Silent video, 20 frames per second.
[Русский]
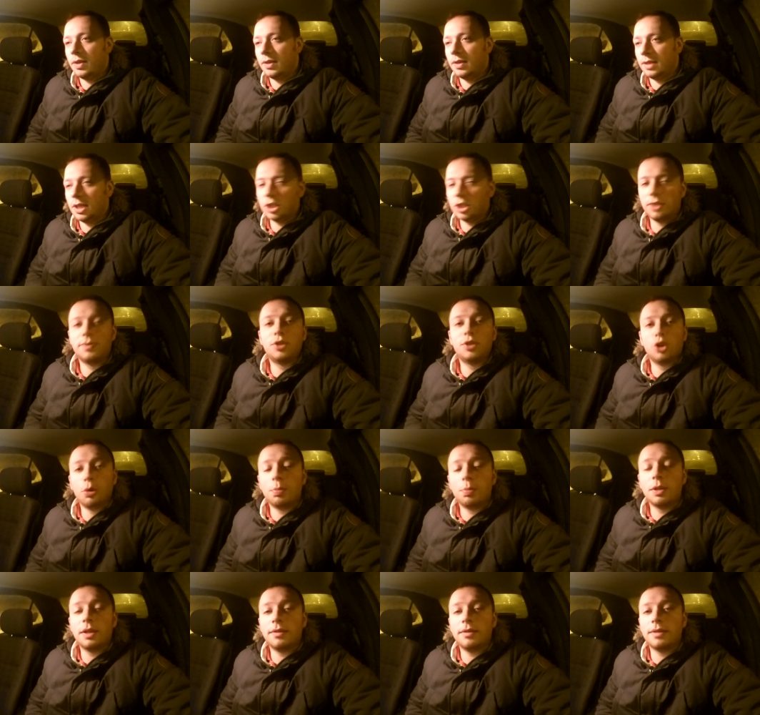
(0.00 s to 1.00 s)
даже в
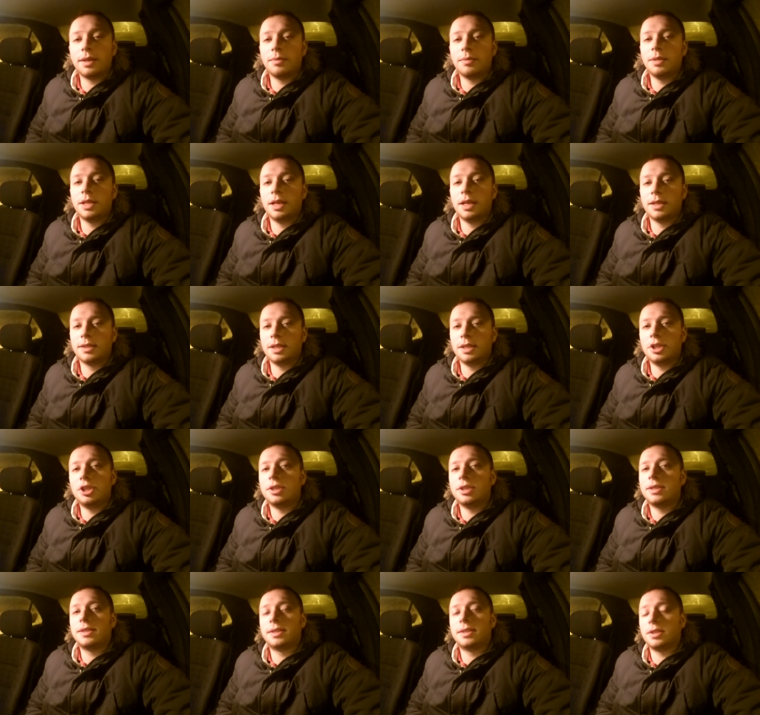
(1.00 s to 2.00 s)
теплые времена,
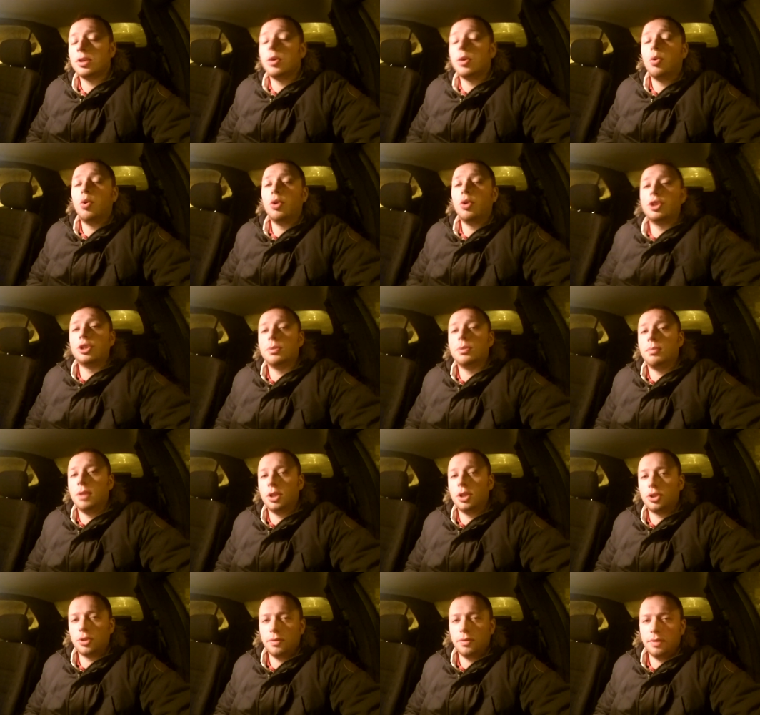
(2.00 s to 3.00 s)
значит, с очень
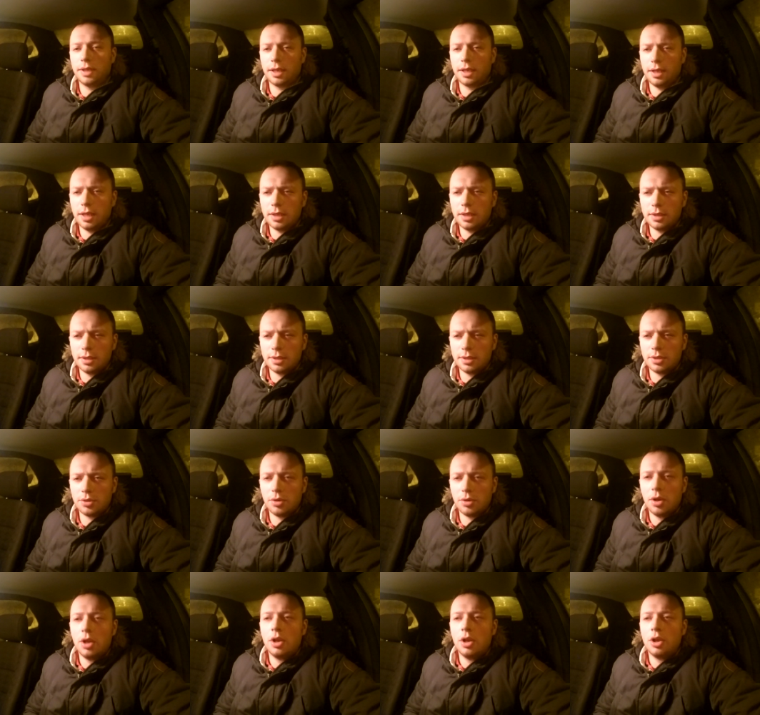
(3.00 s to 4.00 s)
большой
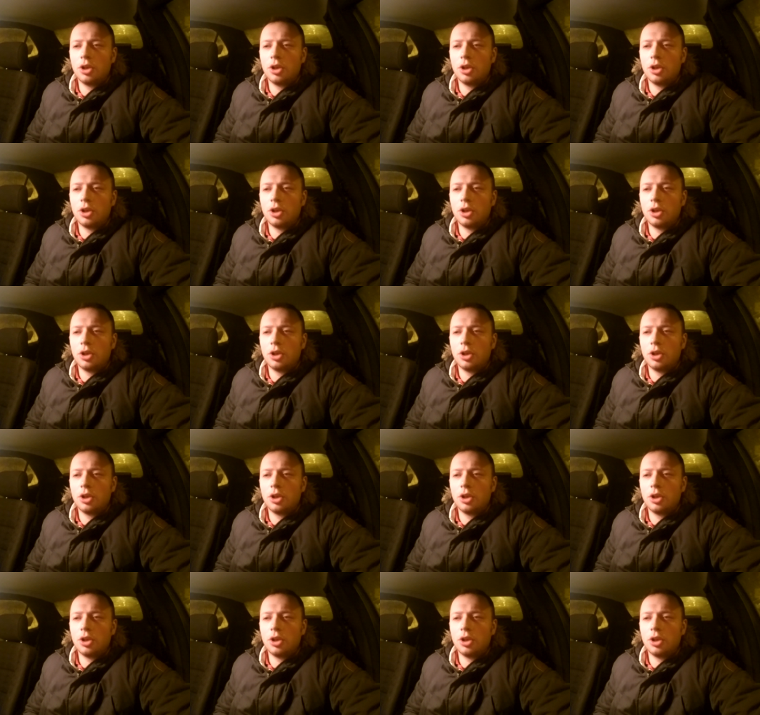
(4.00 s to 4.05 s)
вероятностью,